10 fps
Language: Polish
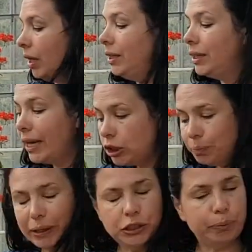I też
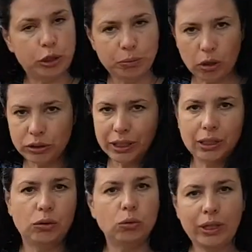będzie
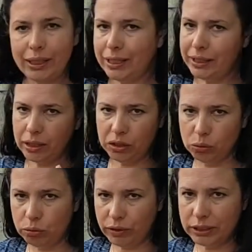przymrozek tutaj, tak jak i
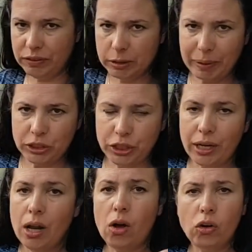u Was, więc będzie
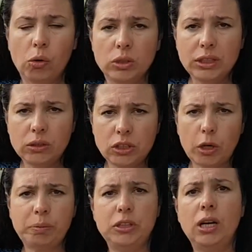około 0
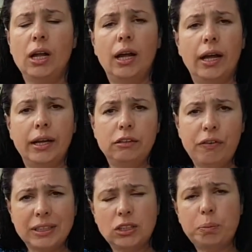stopni,
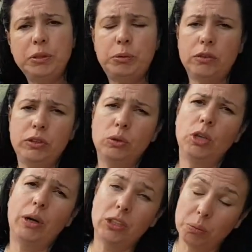2 e, stopnie
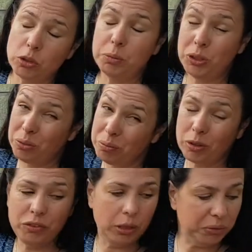przewidują, ale to może być
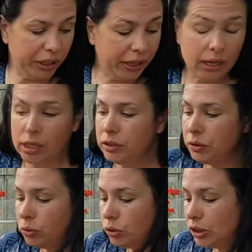o wiele mniej. W
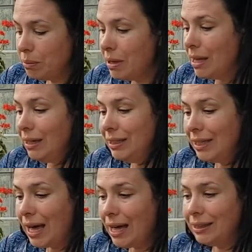związku z tym
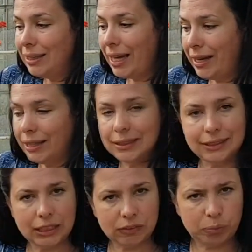ja teraz,
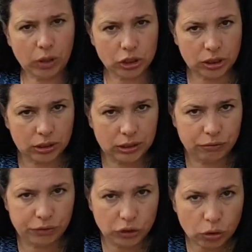zaraz Wam pokażę, e,
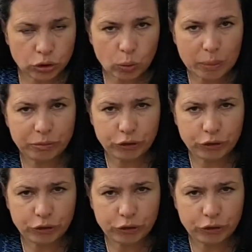wyniosłam